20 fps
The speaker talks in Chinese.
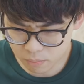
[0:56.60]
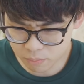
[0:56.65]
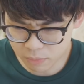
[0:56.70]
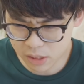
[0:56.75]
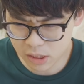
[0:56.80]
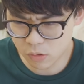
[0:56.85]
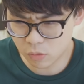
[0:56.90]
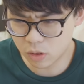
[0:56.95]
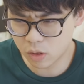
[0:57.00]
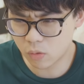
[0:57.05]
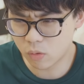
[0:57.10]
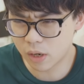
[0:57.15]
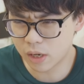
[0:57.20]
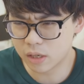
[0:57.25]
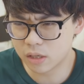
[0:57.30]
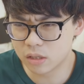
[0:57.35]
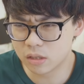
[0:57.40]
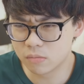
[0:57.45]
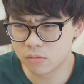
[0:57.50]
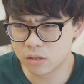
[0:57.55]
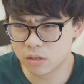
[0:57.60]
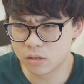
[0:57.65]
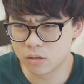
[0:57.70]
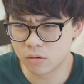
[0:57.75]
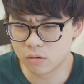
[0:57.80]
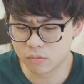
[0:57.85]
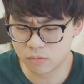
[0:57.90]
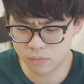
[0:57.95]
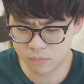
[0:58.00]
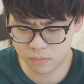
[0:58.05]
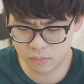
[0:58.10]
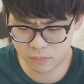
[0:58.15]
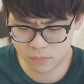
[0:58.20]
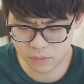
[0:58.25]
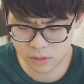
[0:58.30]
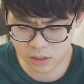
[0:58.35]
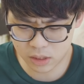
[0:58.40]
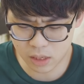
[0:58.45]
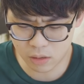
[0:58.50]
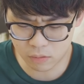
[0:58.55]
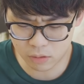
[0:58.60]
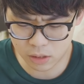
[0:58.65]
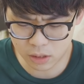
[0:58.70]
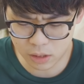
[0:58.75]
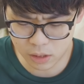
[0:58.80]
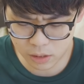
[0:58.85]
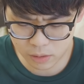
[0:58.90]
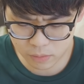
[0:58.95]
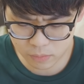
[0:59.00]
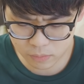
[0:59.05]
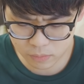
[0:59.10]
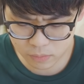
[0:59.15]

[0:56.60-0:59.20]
每次我都怀疑是不是有少了一点。